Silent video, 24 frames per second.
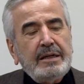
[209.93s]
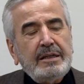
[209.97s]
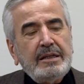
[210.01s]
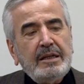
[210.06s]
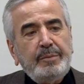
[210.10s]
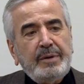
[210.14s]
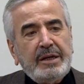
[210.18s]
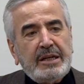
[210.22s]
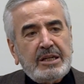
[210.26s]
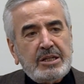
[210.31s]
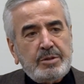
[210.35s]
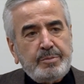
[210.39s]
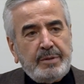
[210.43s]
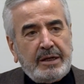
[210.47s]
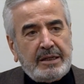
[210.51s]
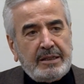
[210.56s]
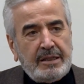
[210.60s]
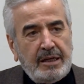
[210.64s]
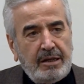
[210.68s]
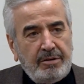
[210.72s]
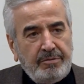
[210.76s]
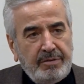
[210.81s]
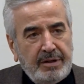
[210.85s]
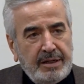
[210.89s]
yemek
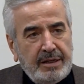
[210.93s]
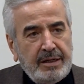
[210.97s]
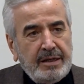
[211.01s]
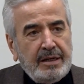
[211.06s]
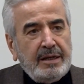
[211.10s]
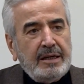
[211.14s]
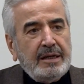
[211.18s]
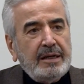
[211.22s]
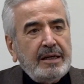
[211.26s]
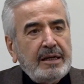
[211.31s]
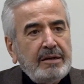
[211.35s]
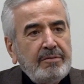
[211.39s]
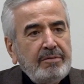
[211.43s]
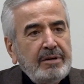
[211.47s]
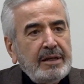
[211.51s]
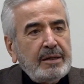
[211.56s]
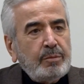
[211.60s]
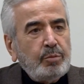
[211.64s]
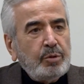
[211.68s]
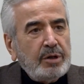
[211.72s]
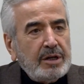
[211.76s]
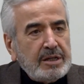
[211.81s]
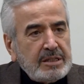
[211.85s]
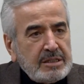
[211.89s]
içmekten ve
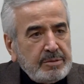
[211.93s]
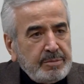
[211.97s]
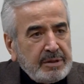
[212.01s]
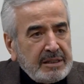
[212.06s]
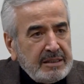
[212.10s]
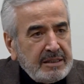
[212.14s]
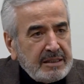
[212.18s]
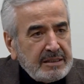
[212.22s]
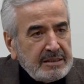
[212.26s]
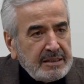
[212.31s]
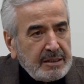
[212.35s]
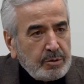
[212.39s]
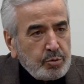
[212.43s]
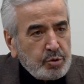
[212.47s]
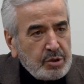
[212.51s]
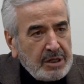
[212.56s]
evlilik münasebetlerinden